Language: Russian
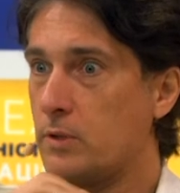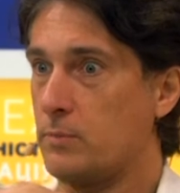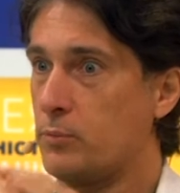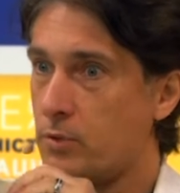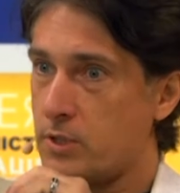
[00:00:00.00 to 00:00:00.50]

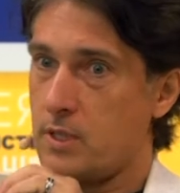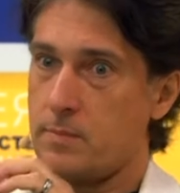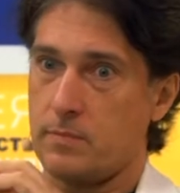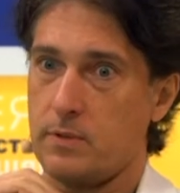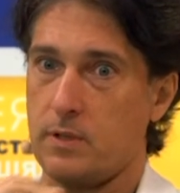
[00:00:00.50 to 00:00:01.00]
будешь
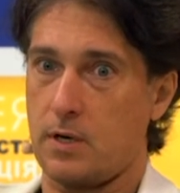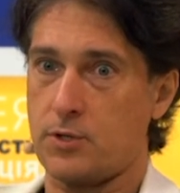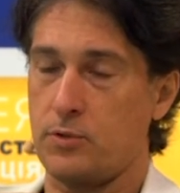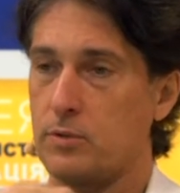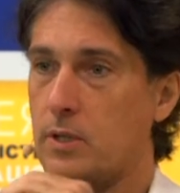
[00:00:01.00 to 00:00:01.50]
там э,
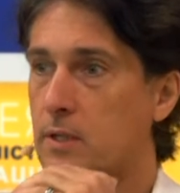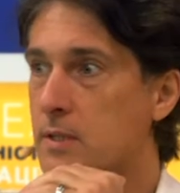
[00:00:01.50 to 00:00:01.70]
рожден на этой